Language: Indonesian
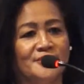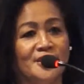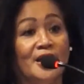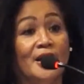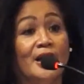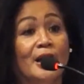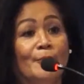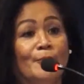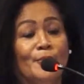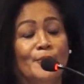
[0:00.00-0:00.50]

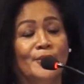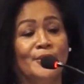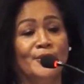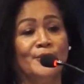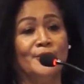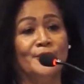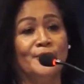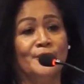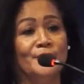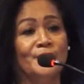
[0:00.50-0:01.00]
Ya nggak
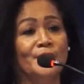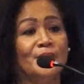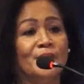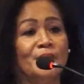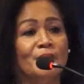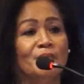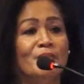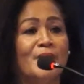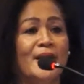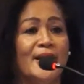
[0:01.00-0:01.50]
perlu
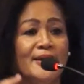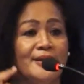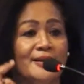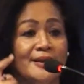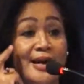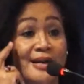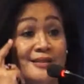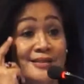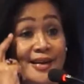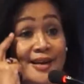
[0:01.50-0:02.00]
main
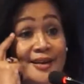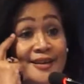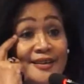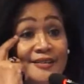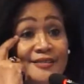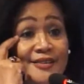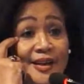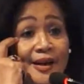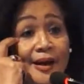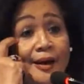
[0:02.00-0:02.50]
kasar
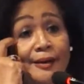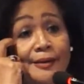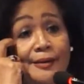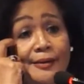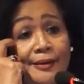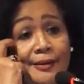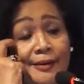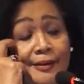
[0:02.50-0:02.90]
gitu ya.